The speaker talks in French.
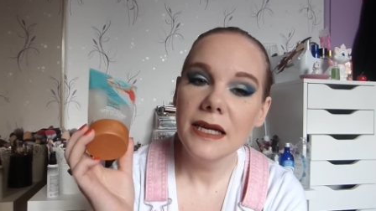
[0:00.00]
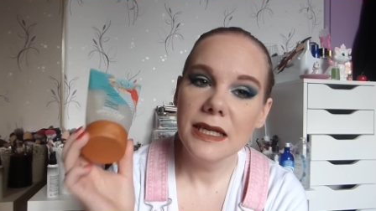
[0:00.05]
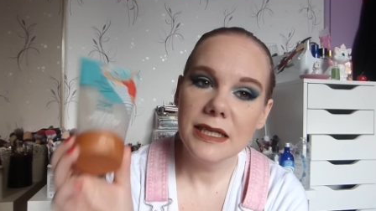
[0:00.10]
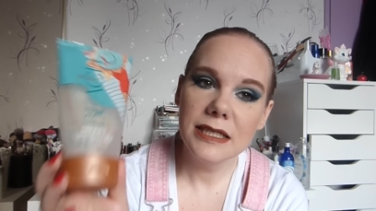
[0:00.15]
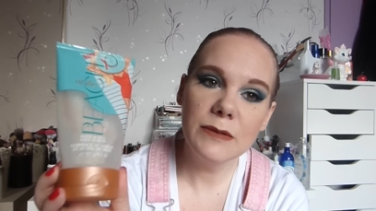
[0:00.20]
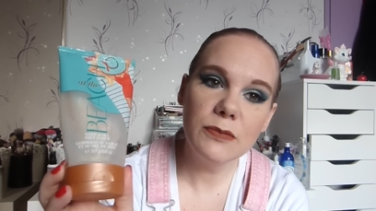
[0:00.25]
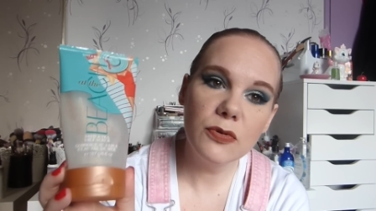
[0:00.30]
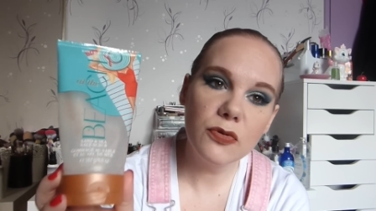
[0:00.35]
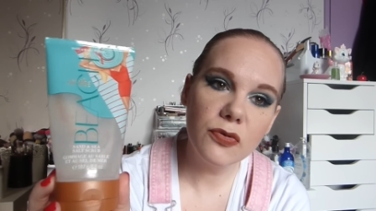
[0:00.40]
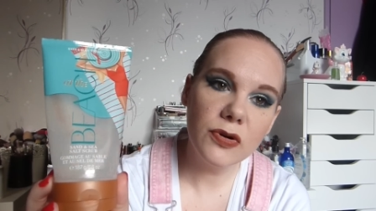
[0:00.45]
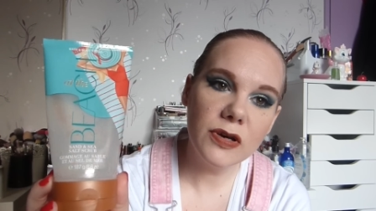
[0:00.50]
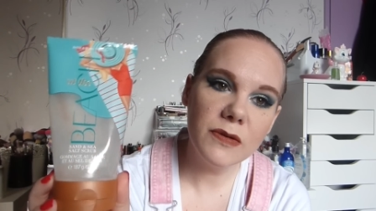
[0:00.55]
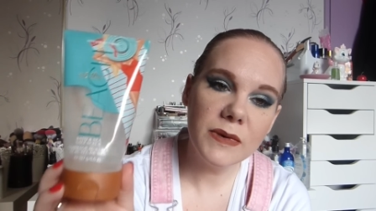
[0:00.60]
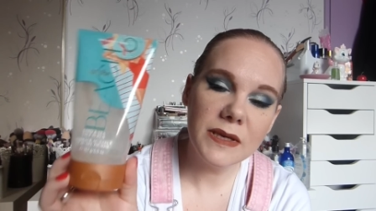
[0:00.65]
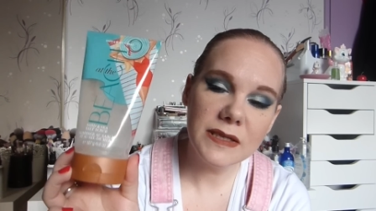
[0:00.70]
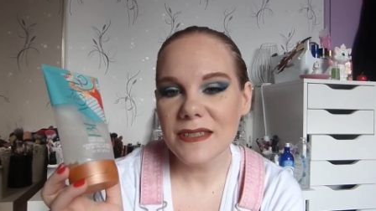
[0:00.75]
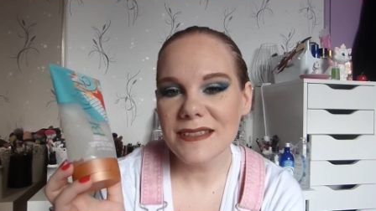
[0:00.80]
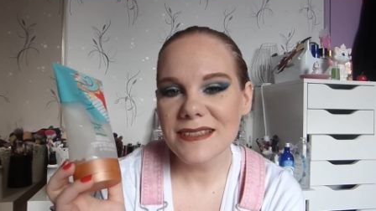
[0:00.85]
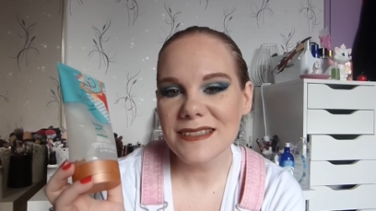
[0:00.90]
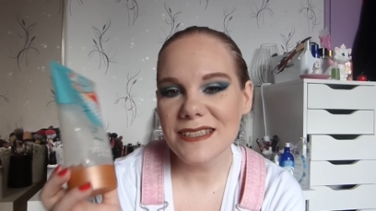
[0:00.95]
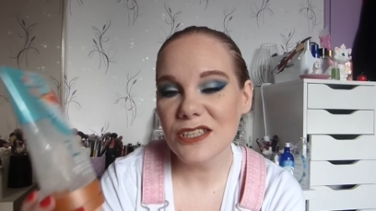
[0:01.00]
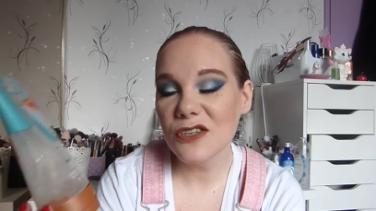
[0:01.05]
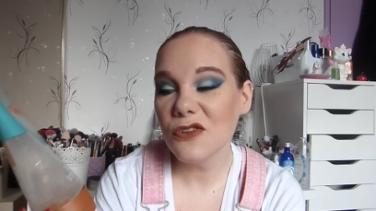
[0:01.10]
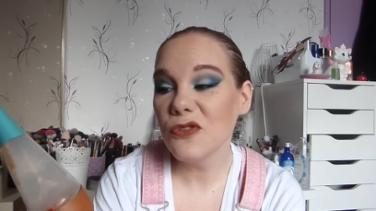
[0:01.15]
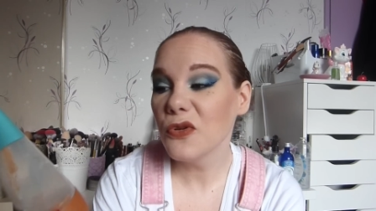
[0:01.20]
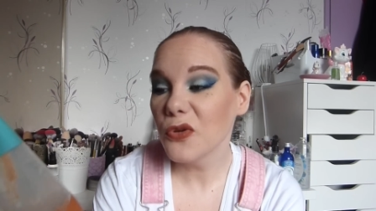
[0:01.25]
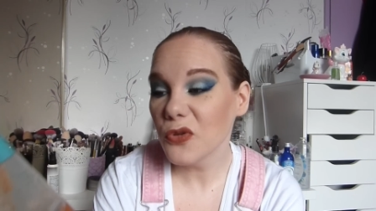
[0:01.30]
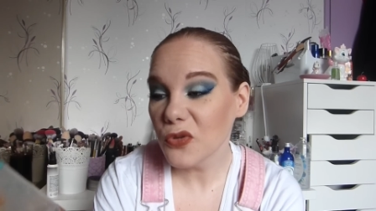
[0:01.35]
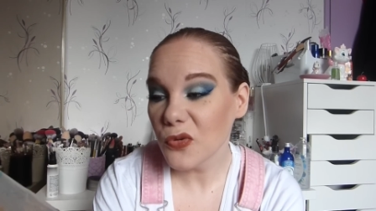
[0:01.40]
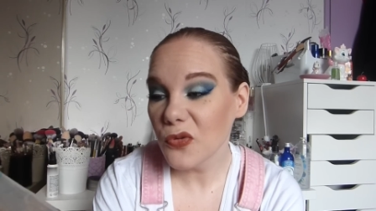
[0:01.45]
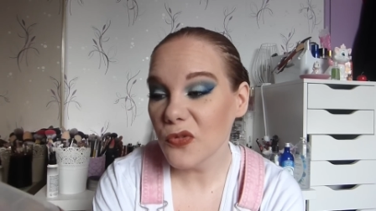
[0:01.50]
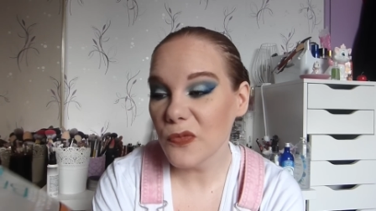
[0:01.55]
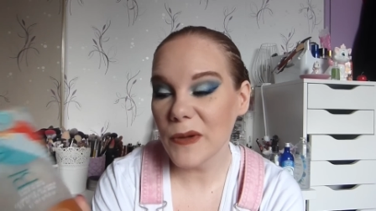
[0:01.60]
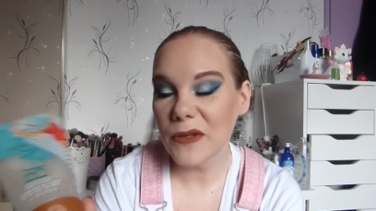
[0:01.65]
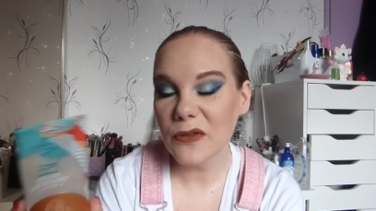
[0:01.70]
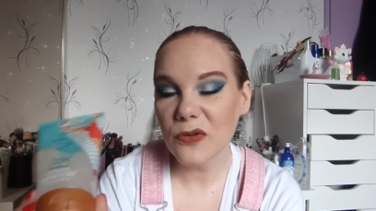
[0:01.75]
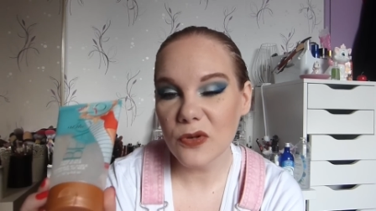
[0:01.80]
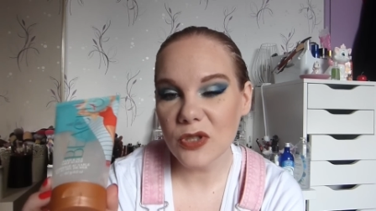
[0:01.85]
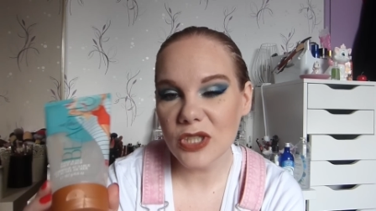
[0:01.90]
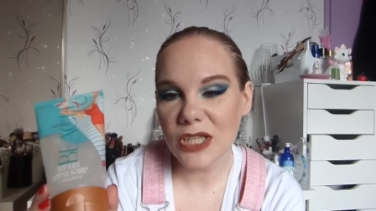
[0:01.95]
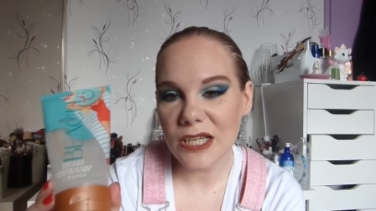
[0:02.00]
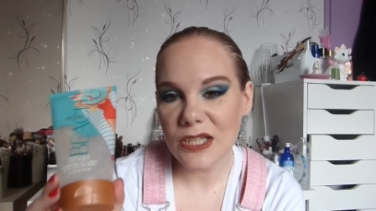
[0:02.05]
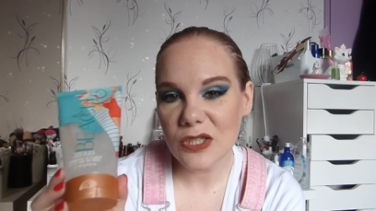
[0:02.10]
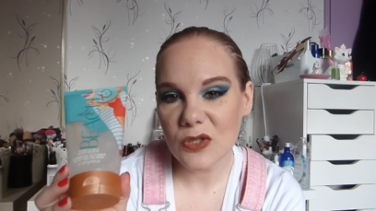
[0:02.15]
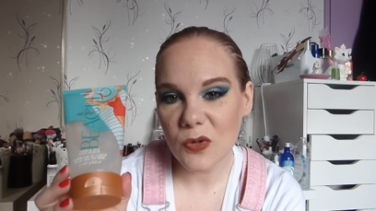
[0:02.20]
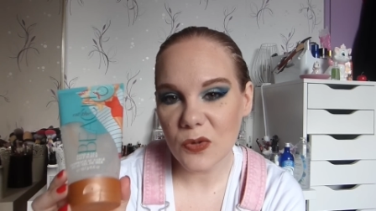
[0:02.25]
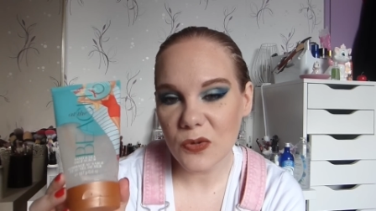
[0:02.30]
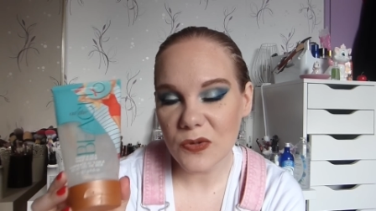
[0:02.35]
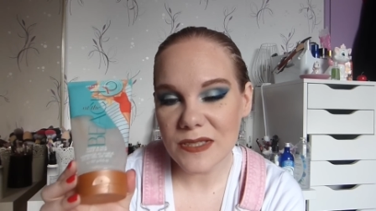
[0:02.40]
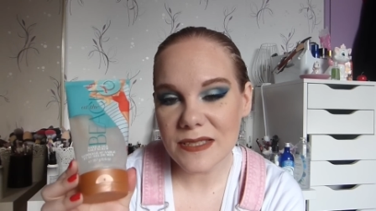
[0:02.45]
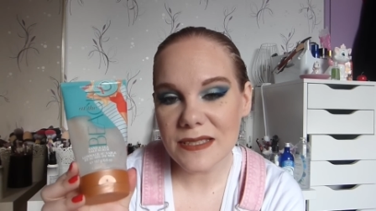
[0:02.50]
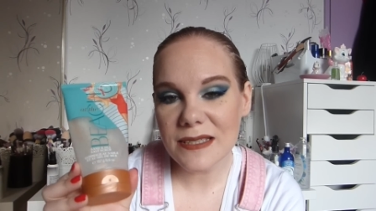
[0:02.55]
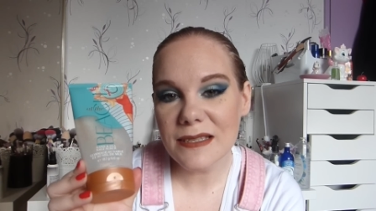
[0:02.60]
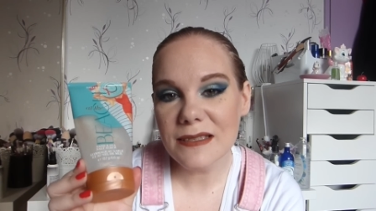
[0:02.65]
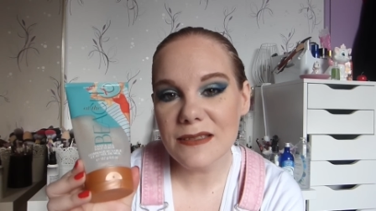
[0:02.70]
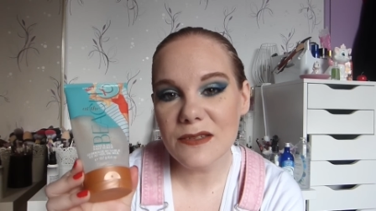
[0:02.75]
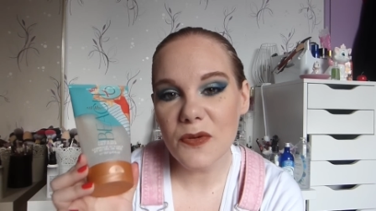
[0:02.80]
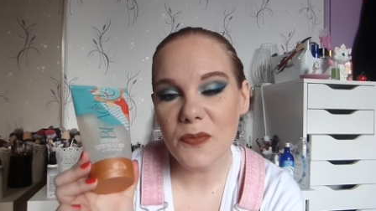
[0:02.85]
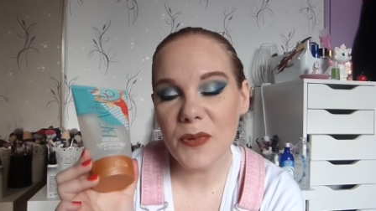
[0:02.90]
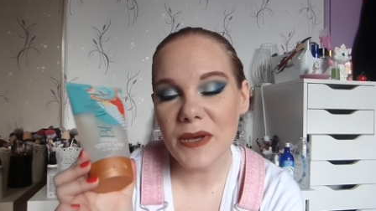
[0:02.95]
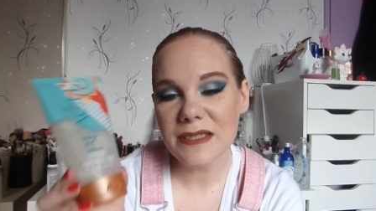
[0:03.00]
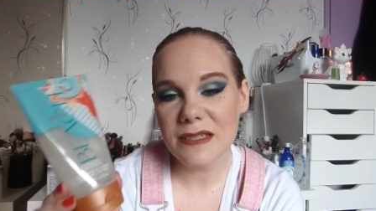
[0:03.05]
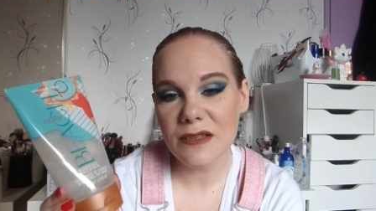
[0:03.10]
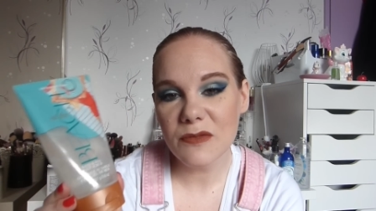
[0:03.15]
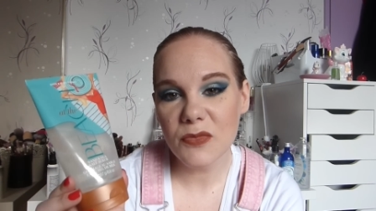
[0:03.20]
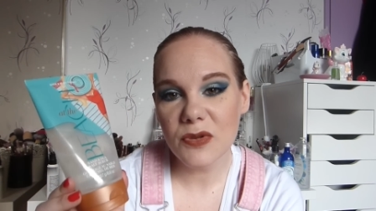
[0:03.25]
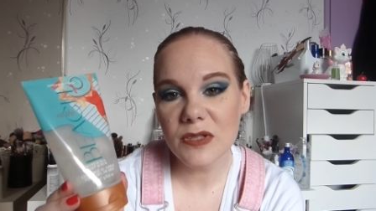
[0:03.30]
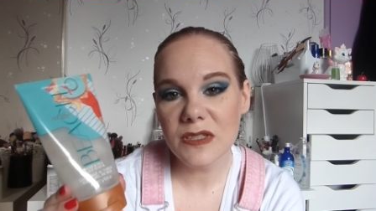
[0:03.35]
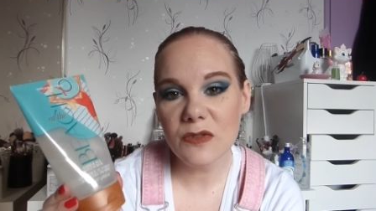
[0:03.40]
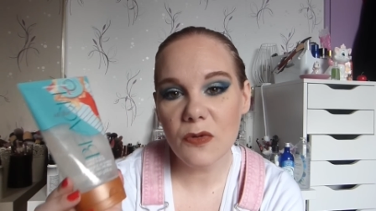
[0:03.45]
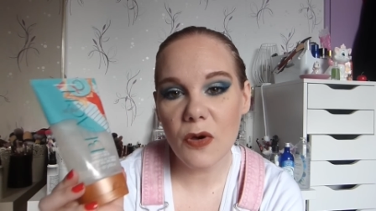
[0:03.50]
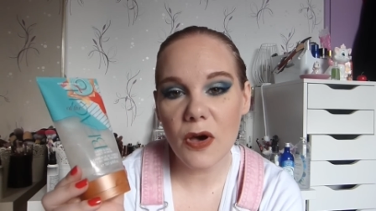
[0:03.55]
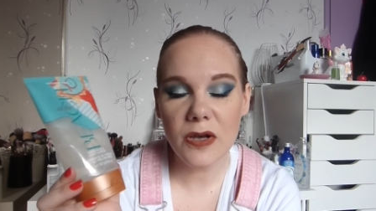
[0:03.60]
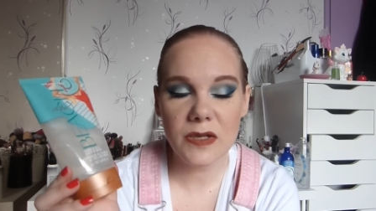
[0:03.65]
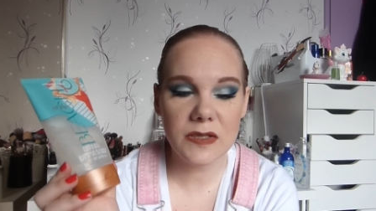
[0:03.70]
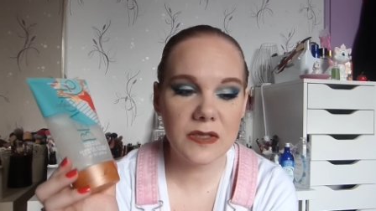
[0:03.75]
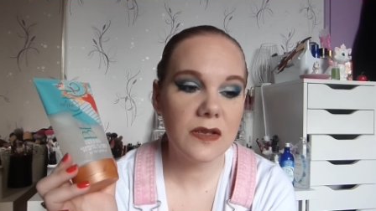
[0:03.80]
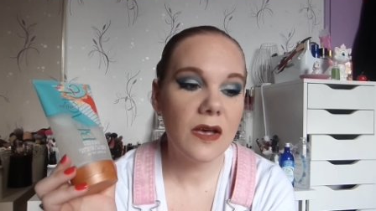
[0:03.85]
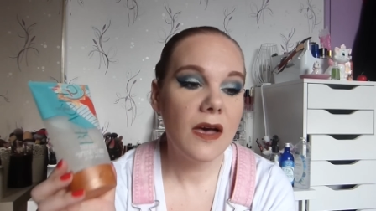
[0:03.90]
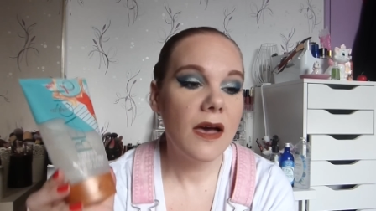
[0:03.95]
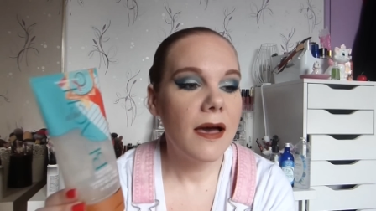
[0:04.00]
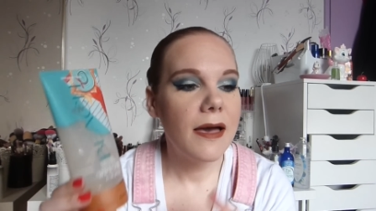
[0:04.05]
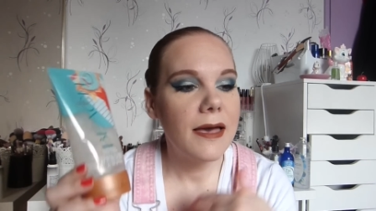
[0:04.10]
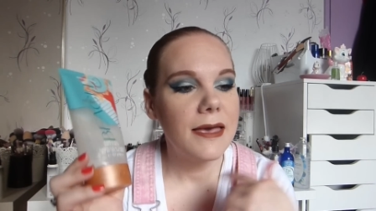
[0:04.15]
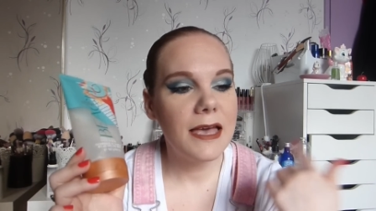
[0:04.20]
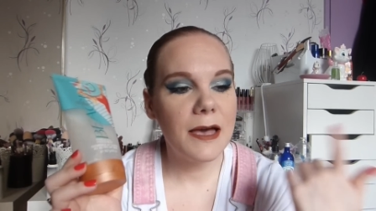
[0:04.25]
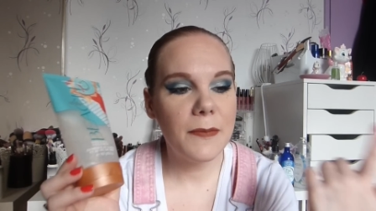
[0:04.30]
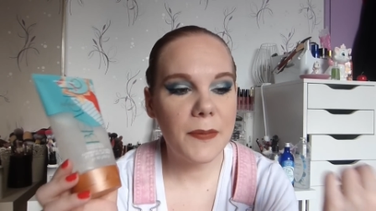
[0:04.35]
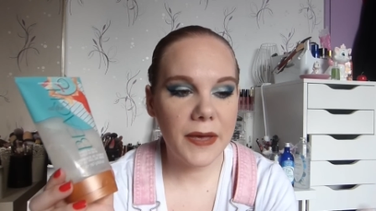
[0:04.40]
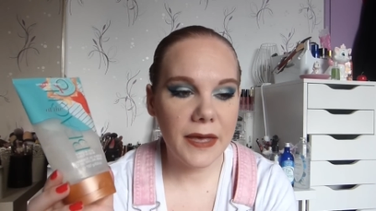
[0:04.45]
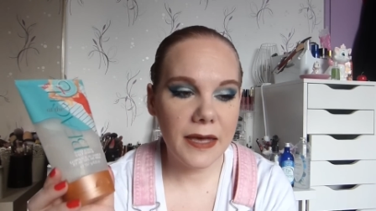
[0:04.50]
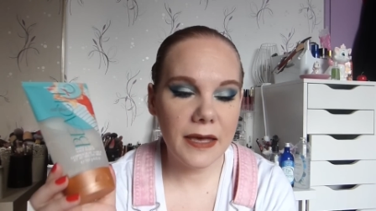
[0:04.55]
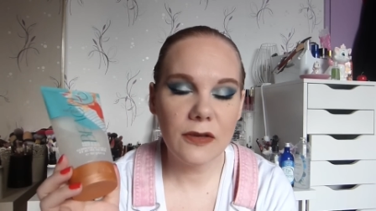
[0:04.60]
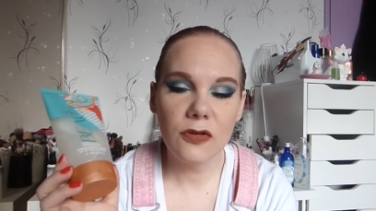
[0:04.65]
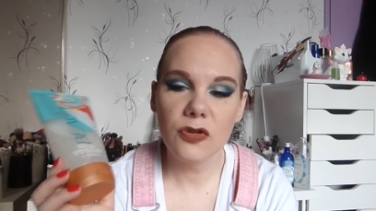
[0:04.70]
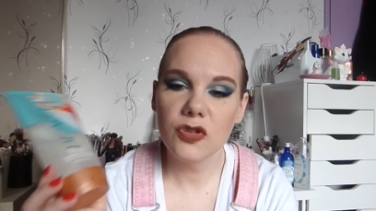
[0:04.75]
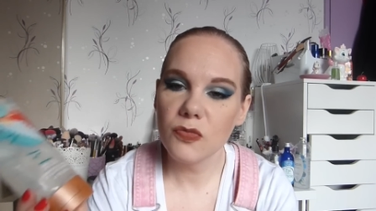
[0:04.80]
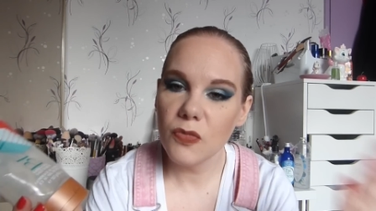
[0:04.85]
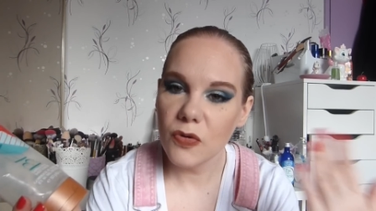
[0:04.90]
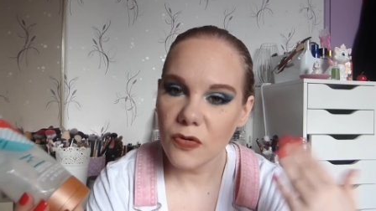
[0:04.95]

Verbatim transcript: J'ai beaucoup aimé. Si je le retrouve pas trop cher sur le site Bath Body Works et après que je me